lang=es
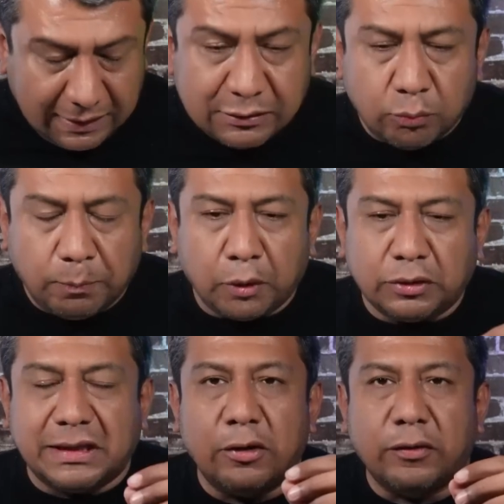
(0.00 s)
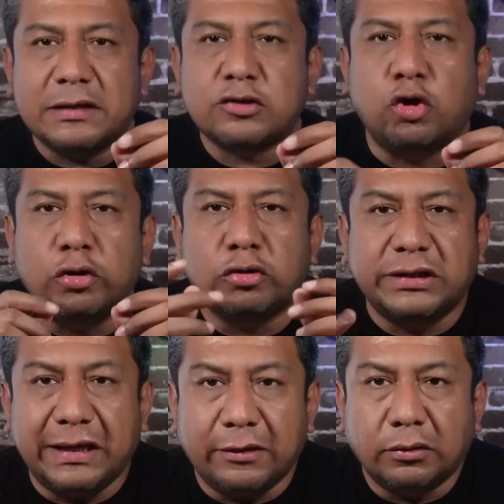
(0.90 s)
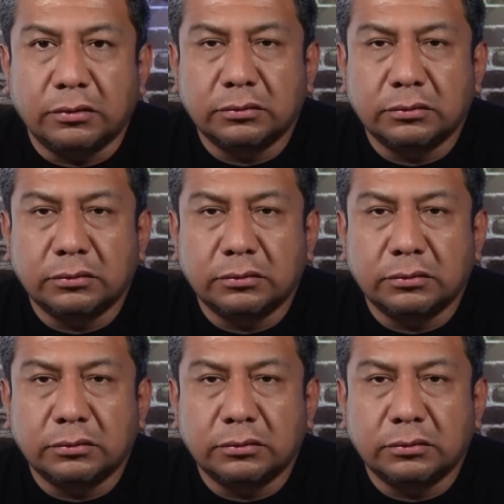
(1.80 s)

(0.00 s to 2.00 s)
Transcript: es un portero desconocido,